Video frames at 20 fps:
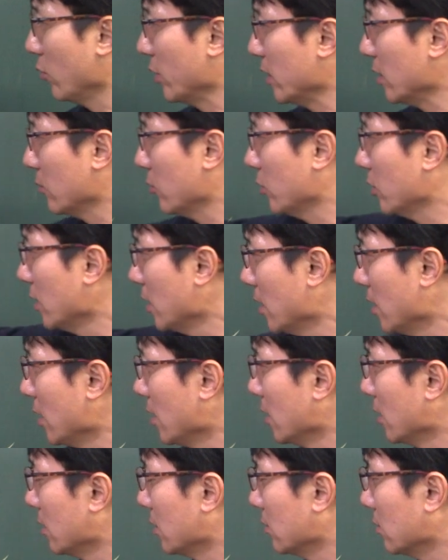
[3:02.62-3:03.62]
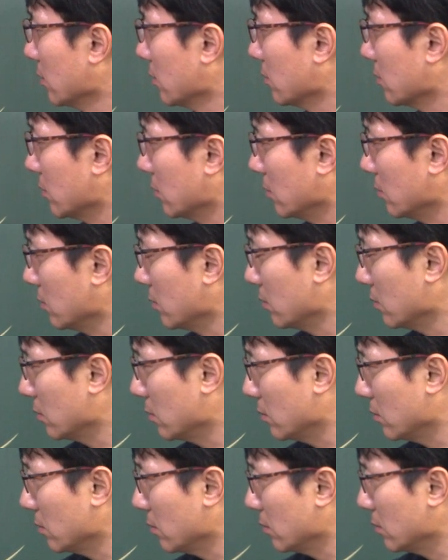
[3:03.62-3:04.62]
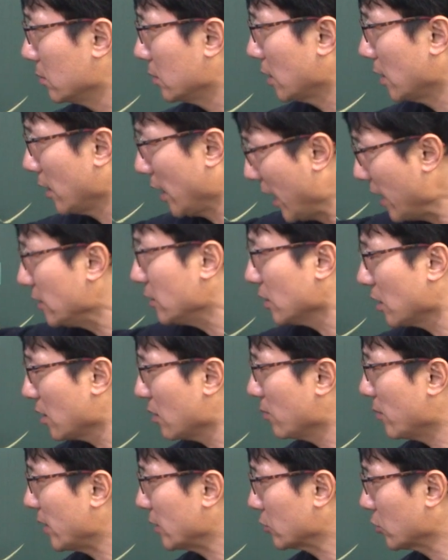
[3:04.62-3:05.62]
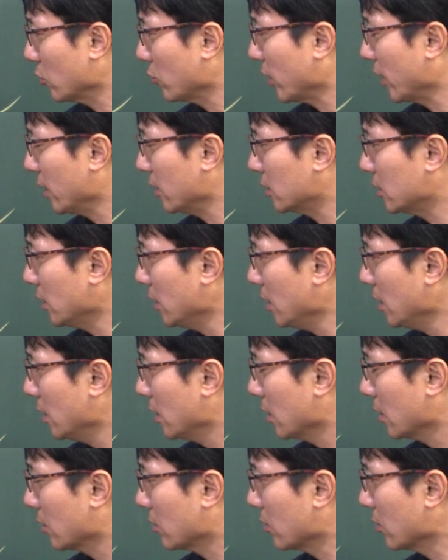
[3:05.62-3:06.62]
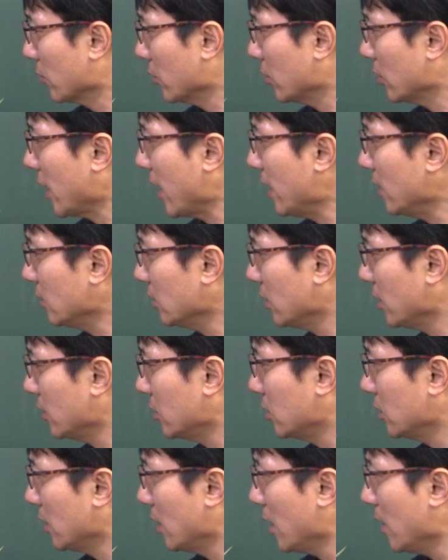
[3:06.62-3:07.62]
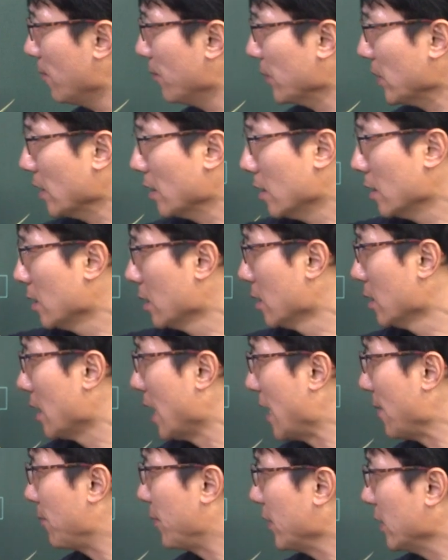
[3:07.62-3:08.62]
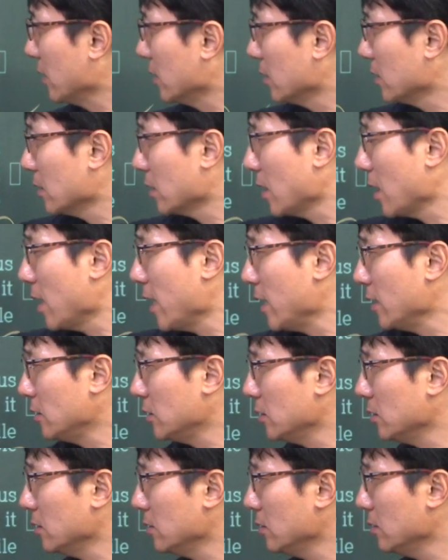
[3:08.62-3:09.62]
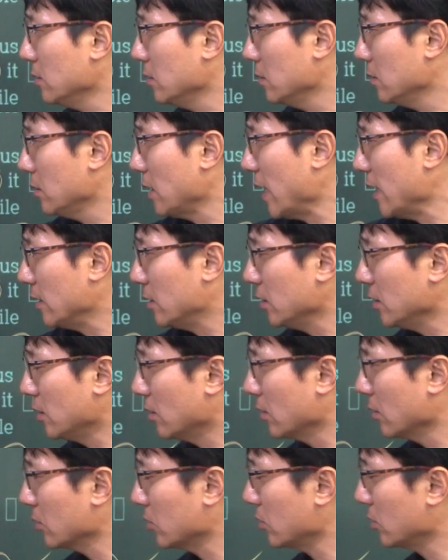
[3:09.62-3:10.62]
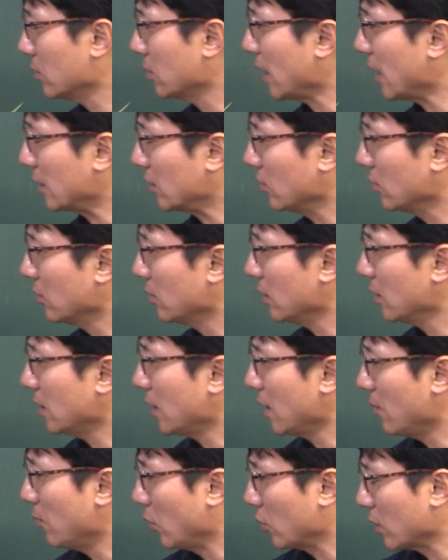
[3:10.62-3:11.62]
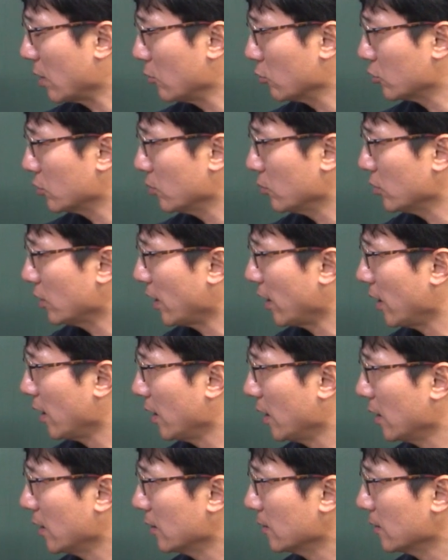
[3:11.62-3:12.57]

왜냐면 그 이제 해지라는 말을 써도 되겠지 그러면은 해지 대신에 앞에 있는 게 해지 헤드 이런 것들은 같은 거니까 뭐라고 쓰면 돼